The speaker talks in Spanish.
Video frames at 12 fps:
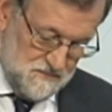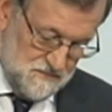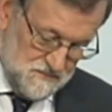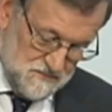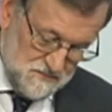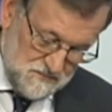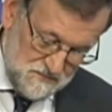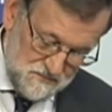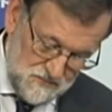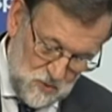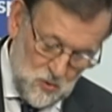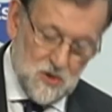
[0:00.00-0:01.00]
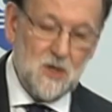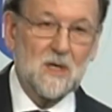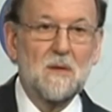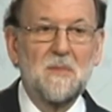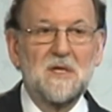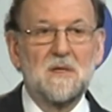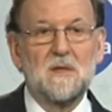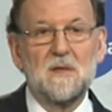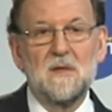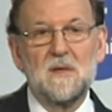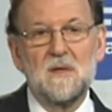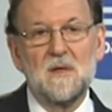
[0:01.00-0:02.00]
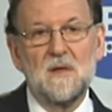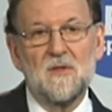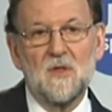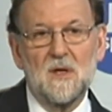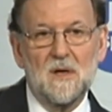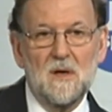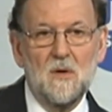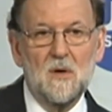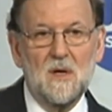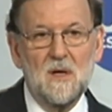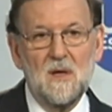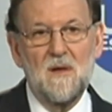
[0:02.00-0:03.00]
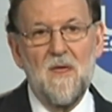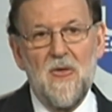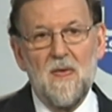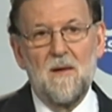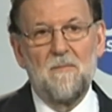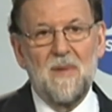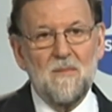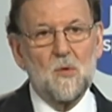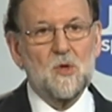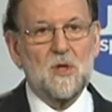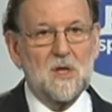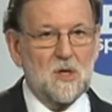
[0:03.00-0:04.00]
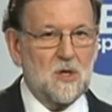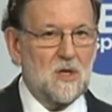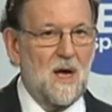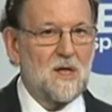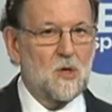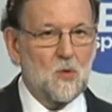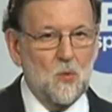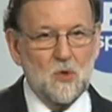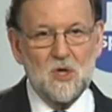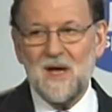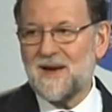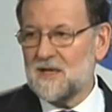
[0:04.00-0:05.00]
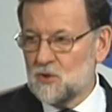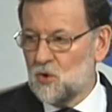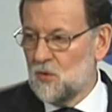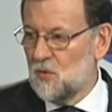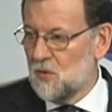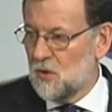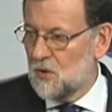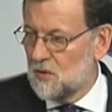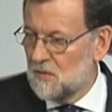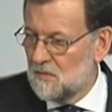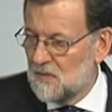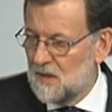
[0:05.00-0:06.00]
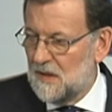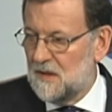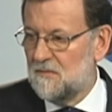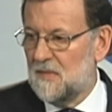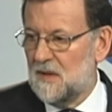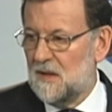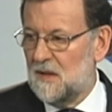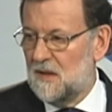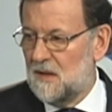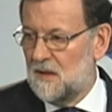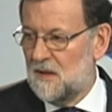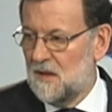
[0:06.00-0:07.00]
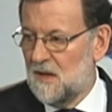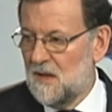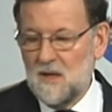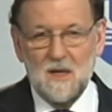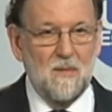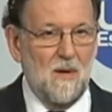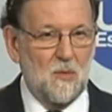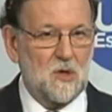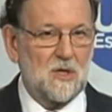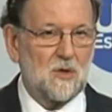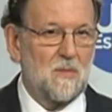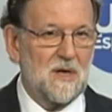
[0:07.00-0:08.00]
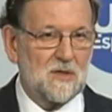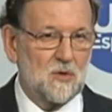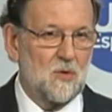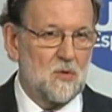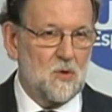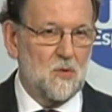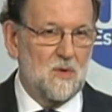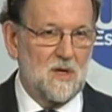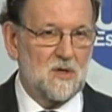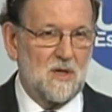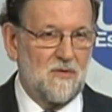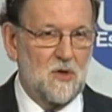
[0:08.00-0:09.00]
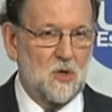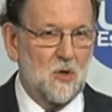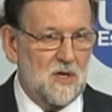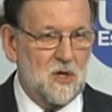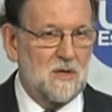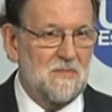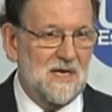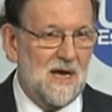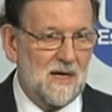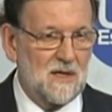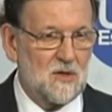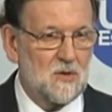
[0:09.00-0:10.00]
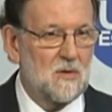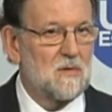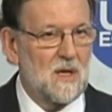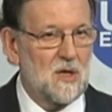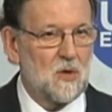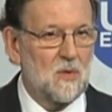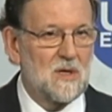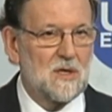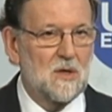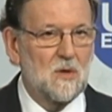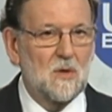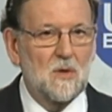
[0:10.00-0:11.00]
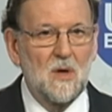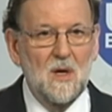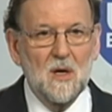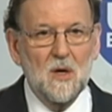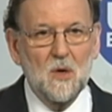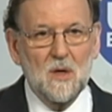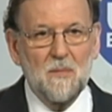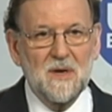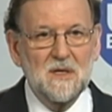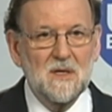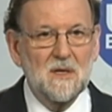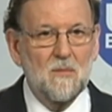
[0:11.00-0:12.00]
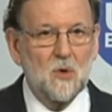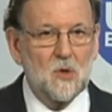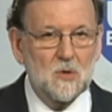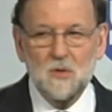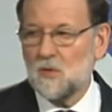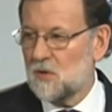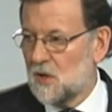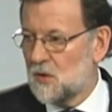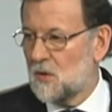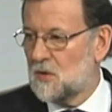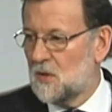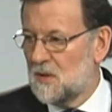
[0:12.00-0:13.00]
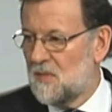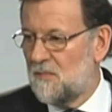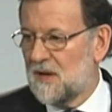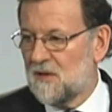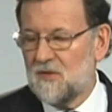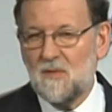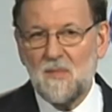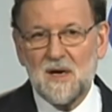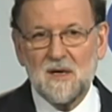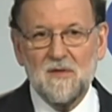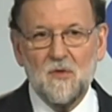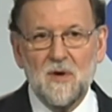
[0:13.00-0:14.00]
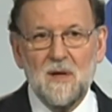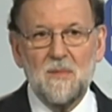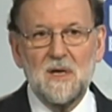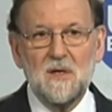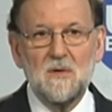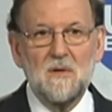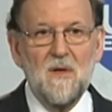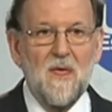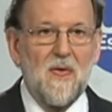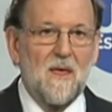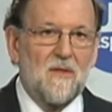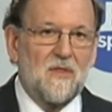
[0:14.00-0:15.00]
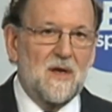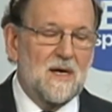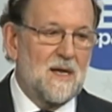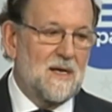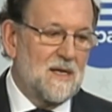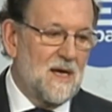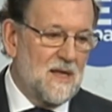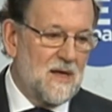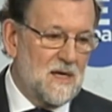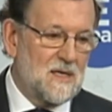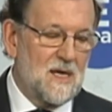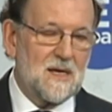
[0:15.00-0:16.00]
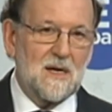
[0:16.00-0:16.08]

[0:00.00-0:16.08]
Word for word: Mm, no exactamente. Es decir, lo que vamos es a escuchar a todos ¿eh? y y vamos a tomar todos unas decisiones similares, ¿no? Eso es lo, que pretendemos nosotros, eso es lo que me parece más razonable, ¿no? Es decir, en el día de ayer